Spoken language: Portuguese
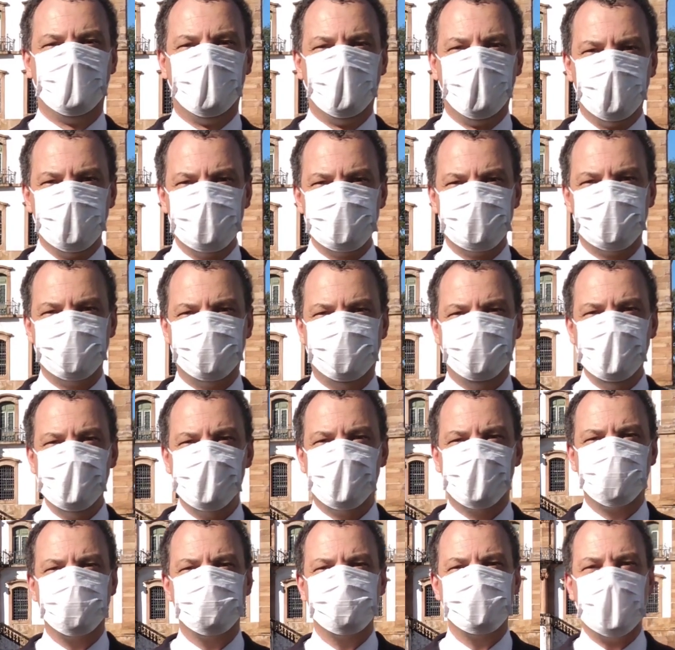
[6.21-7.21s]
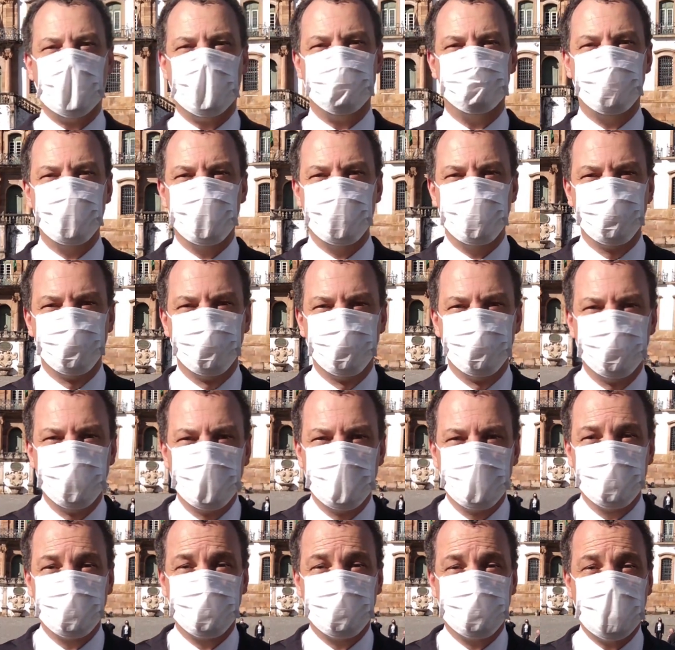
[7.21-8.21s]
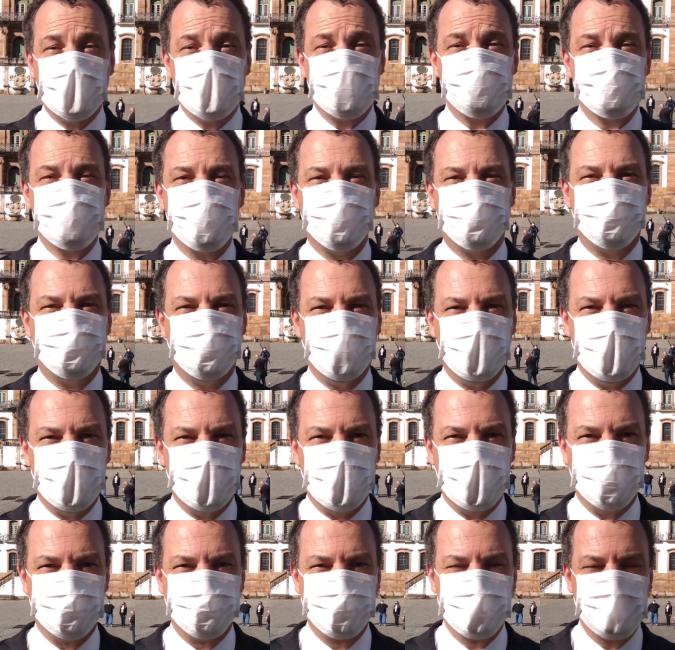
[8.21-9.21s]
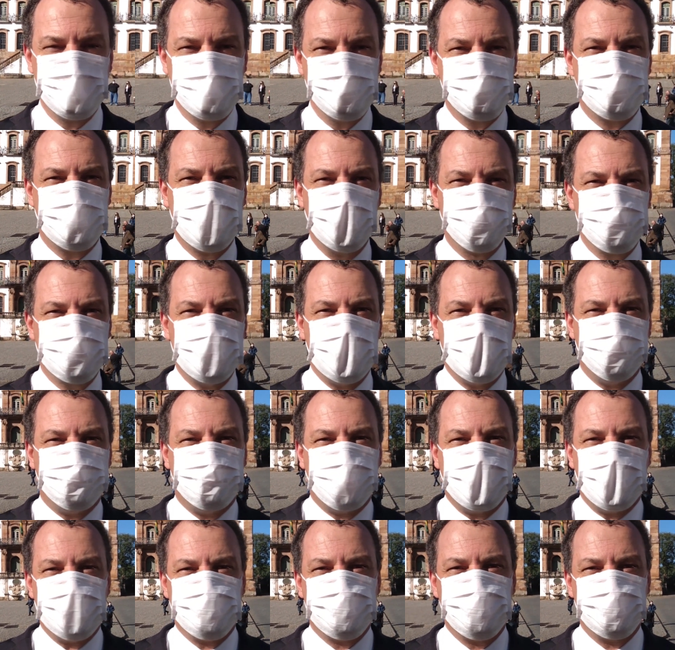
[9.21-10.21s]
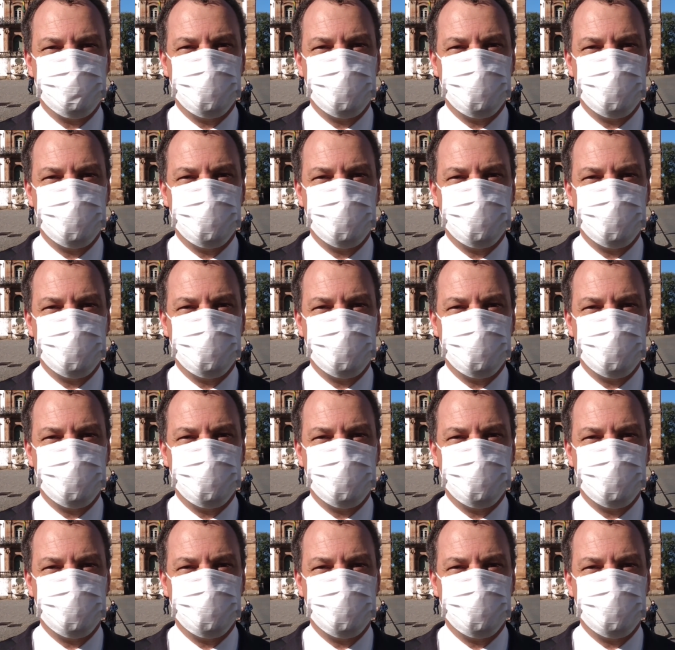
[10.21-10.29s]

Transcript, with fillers: hoje, 21 de abril, terça-feira, estamos na Praça